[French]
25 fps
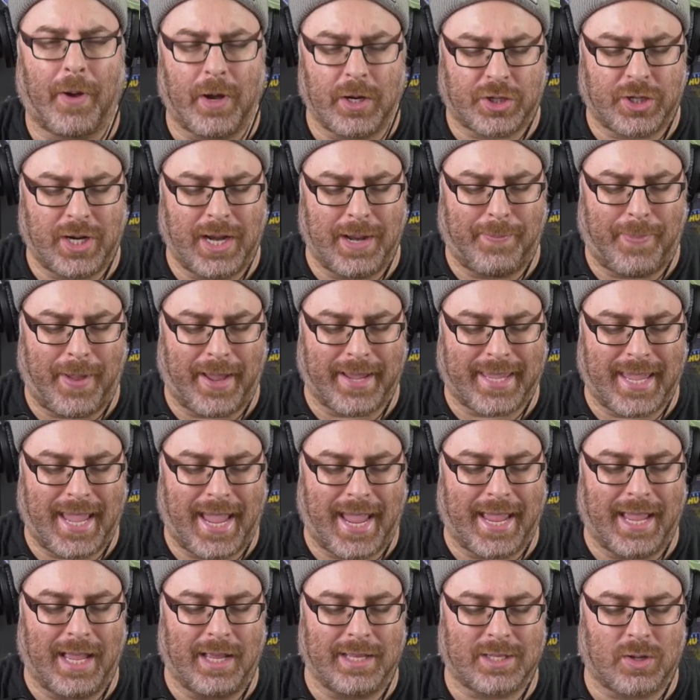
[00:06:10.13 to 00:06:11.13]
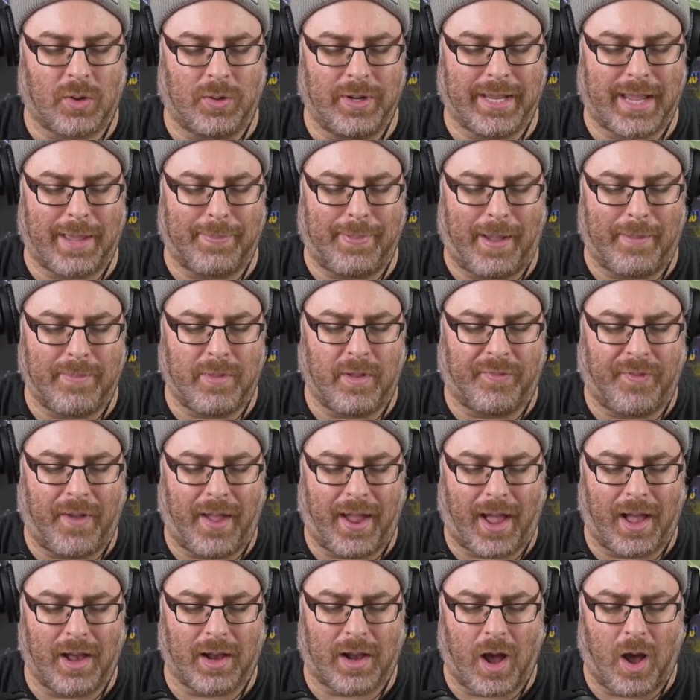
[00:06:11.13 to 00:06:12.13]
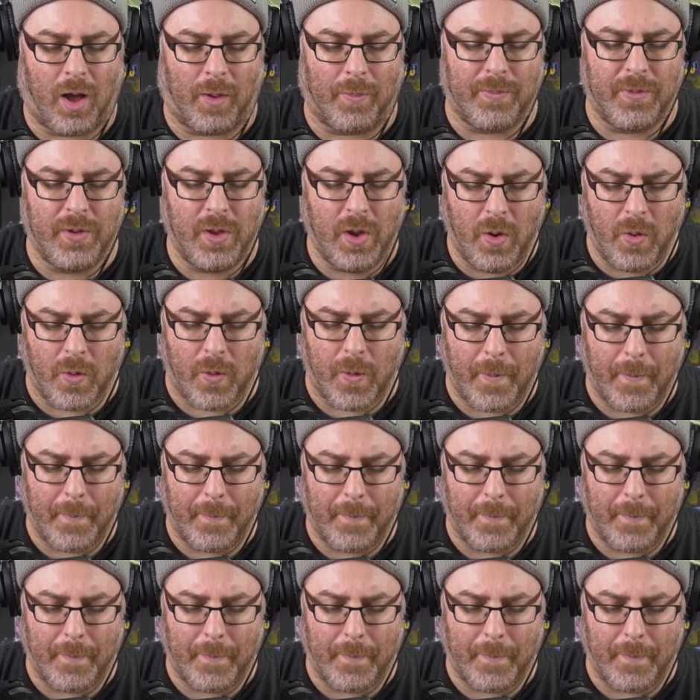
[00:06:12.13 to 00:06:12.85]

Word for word: Prochain paquet, est-ce qu'on est capable de faire encore mieux?